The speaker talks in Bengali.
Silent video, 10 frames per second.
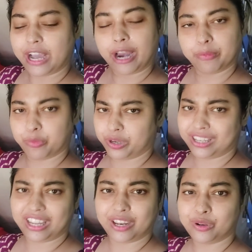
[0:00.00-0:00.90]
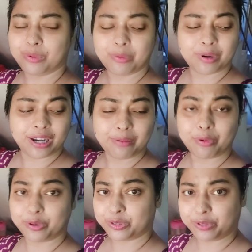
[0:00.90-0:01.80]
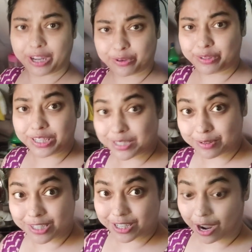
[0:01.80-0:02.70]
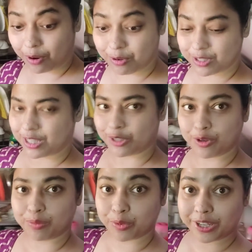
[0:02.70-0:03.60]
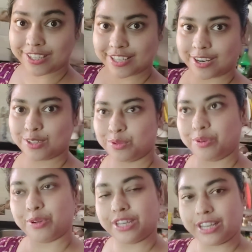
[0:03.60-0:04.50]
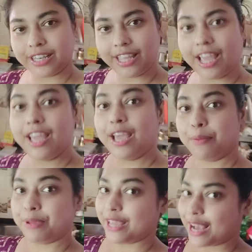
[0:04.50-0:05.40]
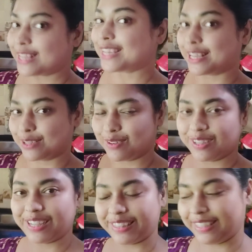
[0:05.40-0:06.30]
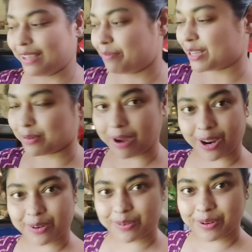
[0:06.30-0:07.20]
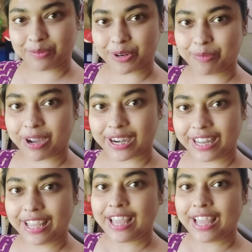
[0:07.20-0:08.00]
আর মুড়ি খেয়ে নেবো বললাম ওই যে এখন রিচ রিচ খাওয়া হচ্ছে তাই জন্য মুড়ি চানাচুর ওই দিয়ে পেঁয়াজ কাঁচা লঙ্কা দিয়ে বেশ ভালো করে মুড়ি মাখলে